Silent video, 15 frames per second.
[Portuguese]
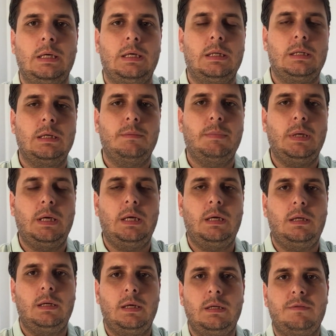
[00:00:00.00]
e
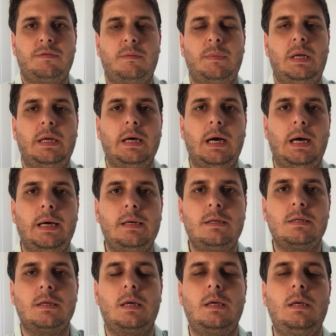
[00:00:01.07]
também né, de
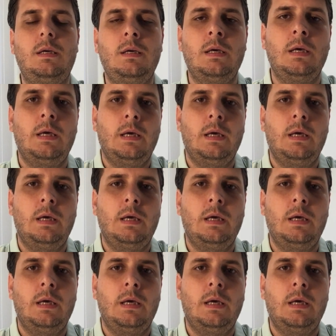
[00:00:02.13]
familiares aí,